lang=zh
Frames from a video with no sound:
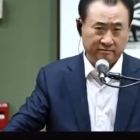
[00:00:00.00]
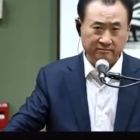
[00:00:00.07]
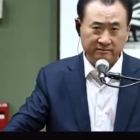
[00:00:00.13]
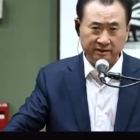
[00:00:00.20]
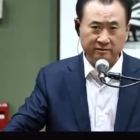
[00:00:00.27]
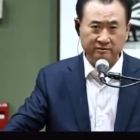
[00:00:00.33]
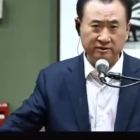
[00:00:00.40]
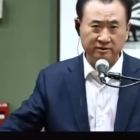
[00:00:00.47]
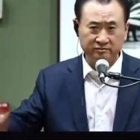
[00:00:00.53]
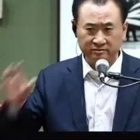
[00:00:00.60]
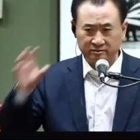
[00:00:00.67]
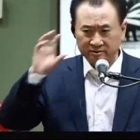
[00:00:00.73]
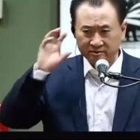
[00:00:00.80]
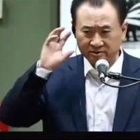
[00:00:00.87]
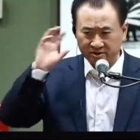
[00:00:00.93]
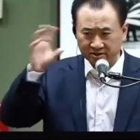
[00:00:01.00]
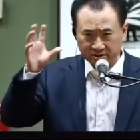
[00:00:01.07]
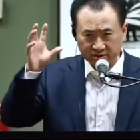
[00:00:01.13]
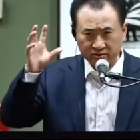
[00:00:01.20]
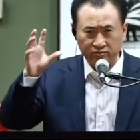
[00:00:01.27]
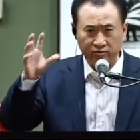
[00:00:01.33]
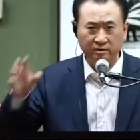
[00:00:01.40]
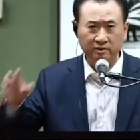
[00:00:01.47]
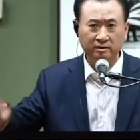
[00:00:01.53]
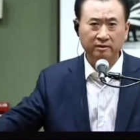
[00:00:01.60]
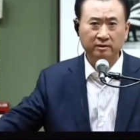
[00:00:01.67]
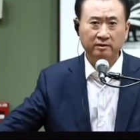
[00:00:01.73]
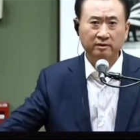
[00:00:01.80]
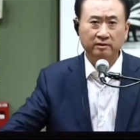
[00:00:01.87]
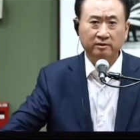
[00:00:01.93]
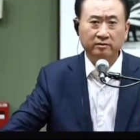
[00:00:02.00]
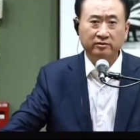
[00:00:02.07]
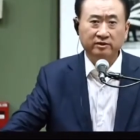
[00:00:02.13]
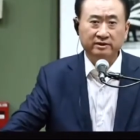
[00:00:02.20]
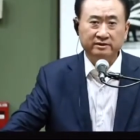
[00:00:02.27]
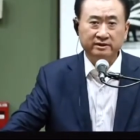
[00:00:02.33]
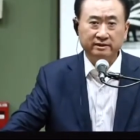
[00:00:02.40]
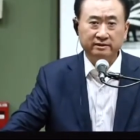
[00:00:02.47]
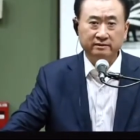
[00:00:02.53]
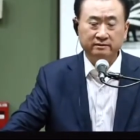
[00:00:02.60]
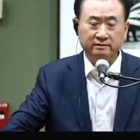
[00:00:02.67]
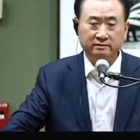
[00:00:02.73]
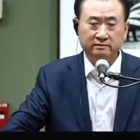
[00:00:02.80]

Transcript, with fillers: 没有这种执着或者坚信，